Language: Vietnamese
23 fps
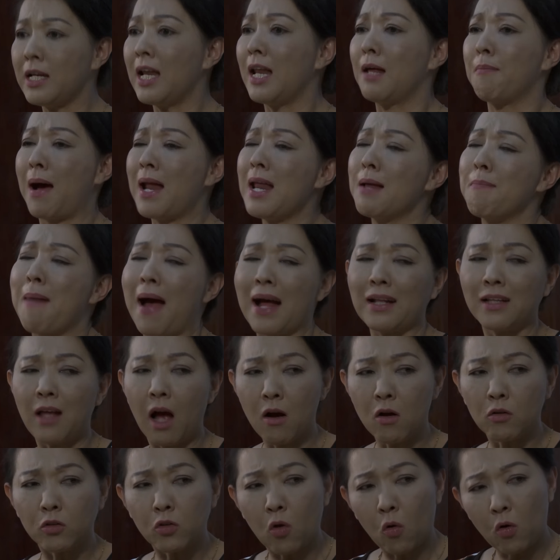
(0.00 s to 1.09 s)
với lại bà là bạn
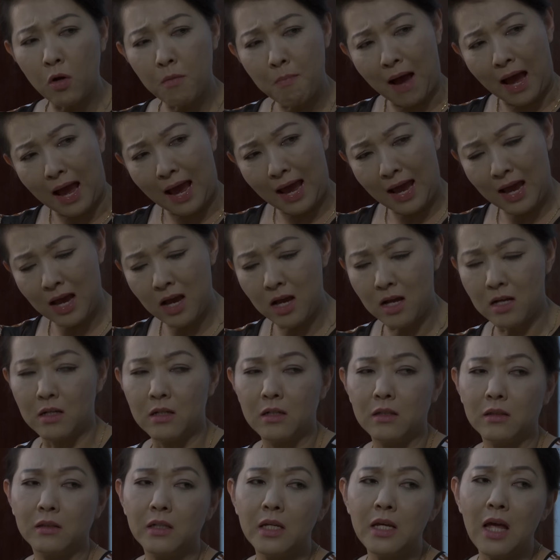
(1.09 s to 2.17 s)
thân của tôi mà.
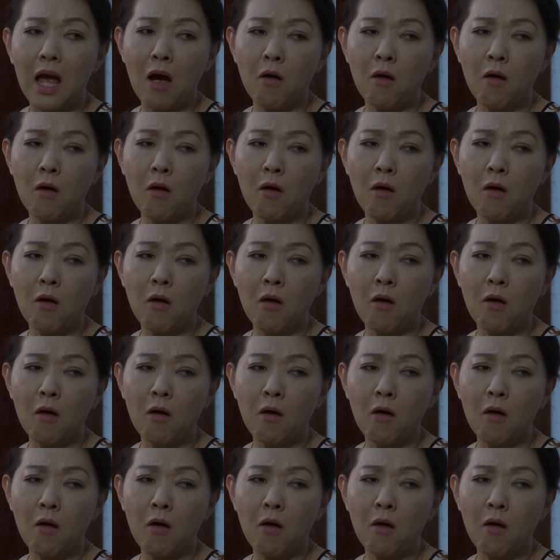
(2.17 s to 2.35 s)
Đi